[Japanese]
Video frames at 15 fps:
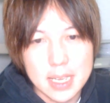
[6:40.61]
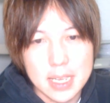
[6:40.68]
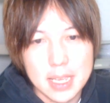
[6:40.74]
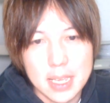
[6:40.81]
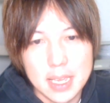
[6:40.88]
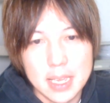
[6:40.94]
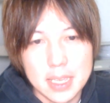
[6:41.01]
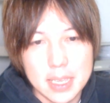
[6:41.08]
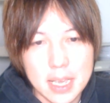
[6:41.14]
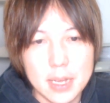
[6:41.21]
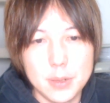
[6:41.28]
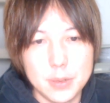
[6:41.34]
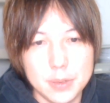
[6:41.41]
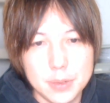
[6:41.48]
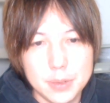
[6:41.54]
えー、
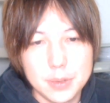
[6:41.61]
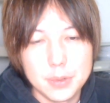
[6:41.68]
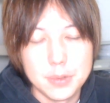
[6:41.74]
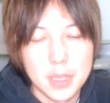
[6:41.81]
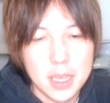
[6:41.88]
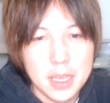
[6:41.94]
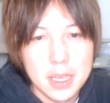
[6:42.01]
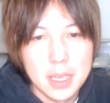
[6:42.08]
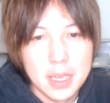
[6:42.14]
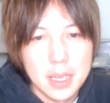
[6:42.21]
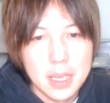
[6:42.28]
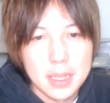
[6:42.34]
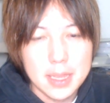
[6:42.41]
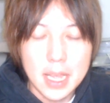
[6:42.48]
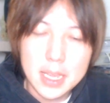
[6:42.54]
光ね
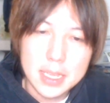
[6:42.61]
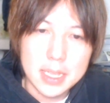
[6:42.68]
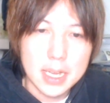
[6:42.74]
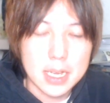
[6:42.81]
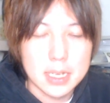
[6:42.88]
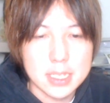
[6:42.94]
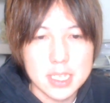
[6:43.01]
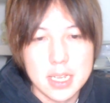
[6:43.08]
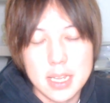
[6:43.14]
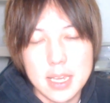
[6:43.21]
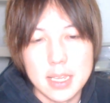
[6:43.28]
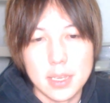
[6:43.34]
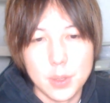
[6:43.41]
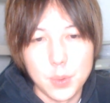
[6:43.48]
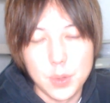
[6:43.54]
第2弾か知らな
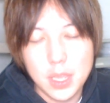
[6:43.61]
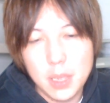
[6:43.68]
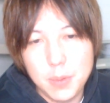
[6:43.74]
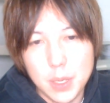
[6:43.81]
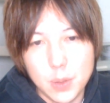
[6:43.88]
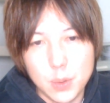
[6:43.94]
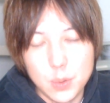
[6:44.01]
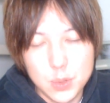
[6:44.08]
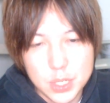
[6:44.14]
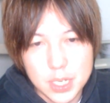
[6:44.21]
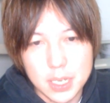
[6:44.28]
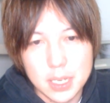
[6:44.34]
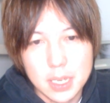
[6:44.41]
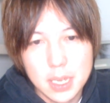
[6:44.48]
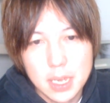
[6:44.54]
いけどデヴィ夫人